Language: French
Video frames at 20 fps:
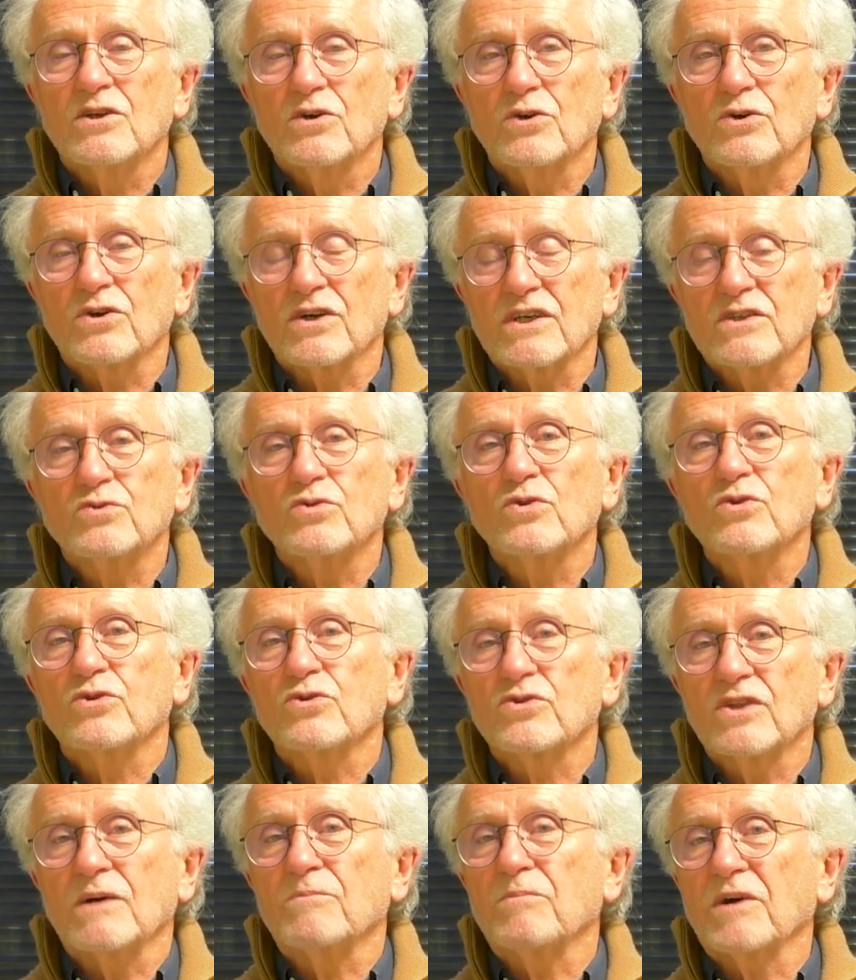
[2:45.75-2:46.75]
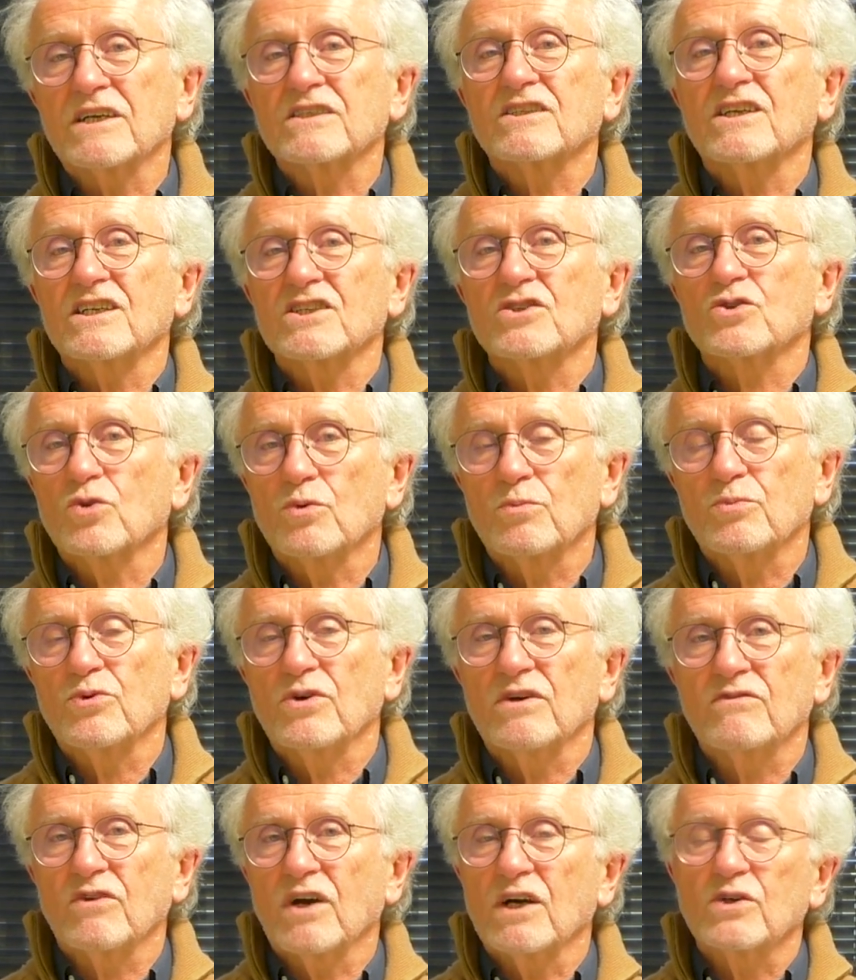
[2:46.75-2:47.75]
euh, résulte d'un partage qu'on
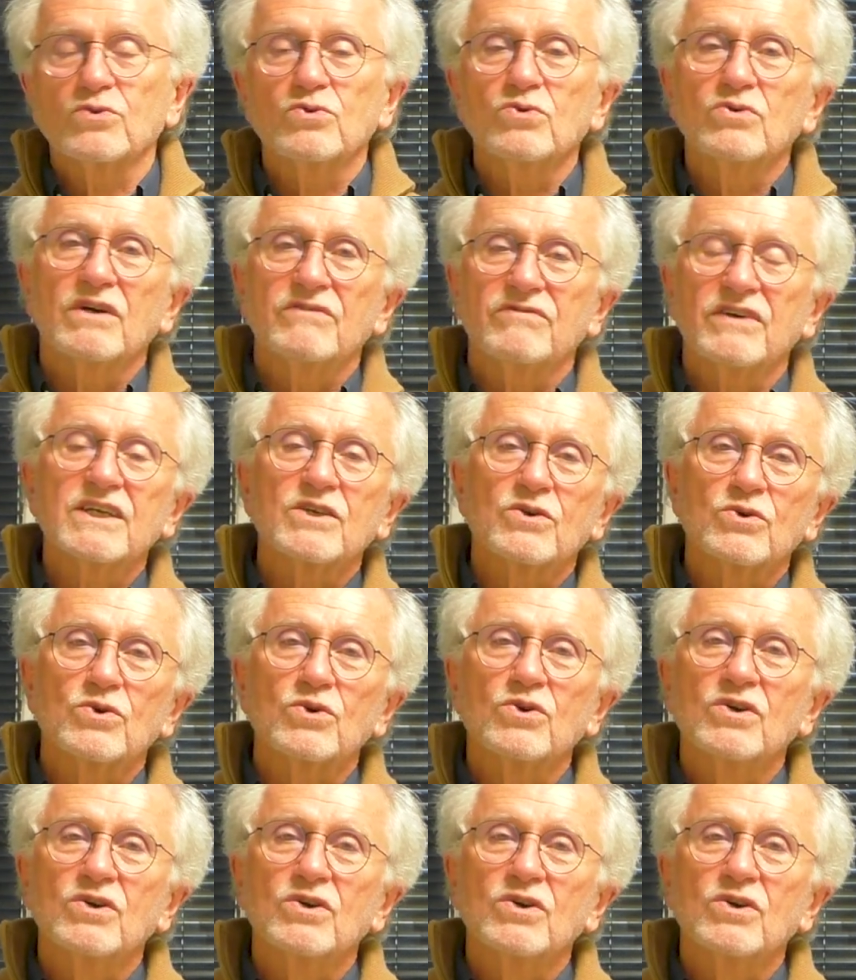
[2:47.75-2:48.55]
peut avoir eu avec